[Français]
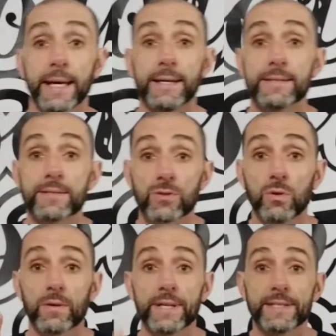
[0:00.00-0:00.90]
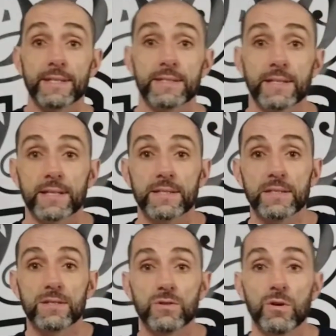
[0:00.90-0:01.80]
Quels sont les
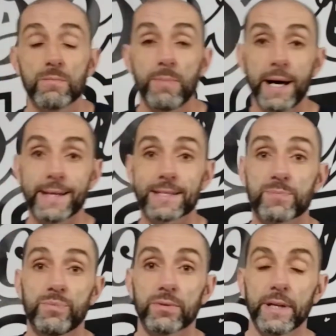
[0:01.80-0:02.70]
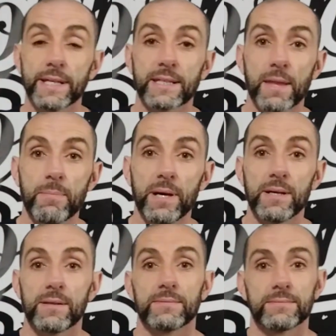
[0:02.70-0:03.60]
exercices de base pour les
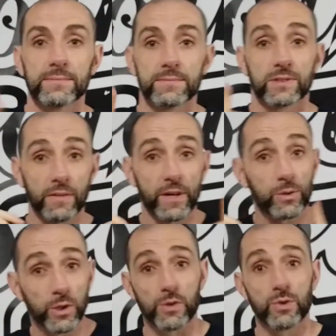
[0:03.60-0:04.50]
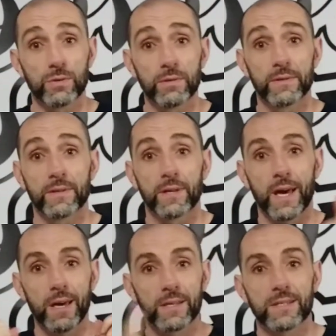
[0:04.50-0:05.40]
kettlebells Vous en avez entendu
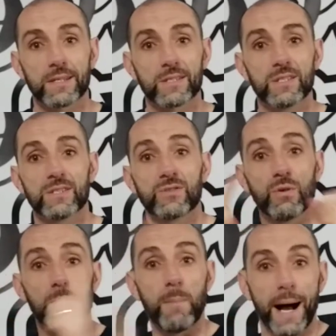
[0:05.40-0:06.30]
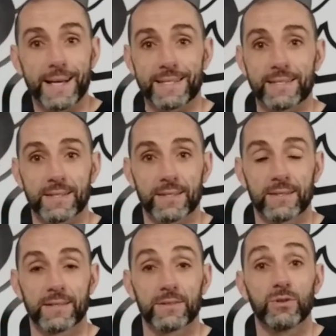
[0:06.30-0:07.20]
Exercices de base.
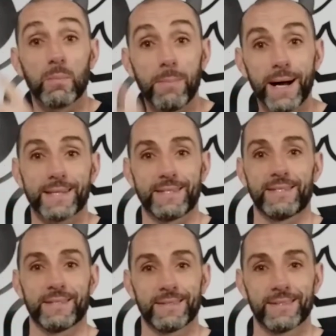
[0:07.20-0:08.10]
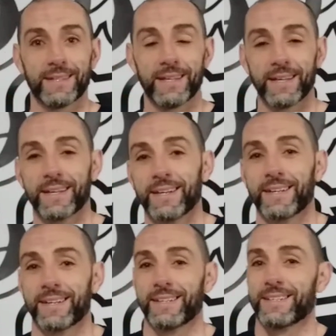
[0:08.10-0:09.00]
De base.
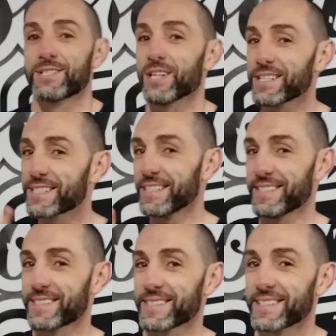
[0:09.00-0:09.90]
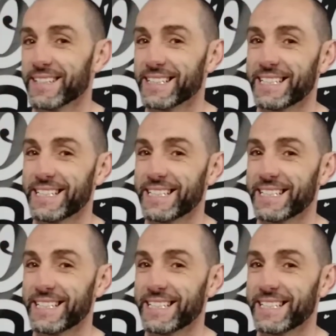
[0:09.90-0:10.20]
J'insiste.